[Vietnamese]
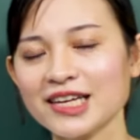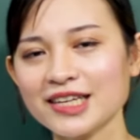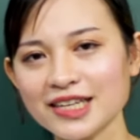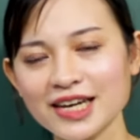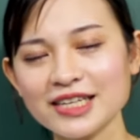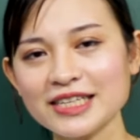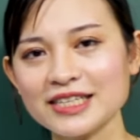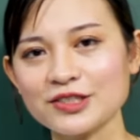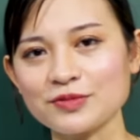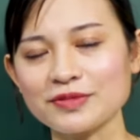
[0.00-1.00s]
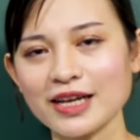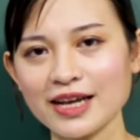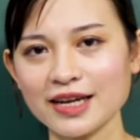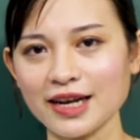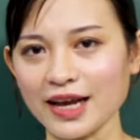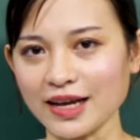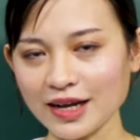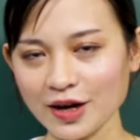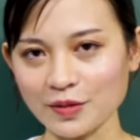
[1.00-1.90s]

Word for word: Khi nãy thì chúng ta đã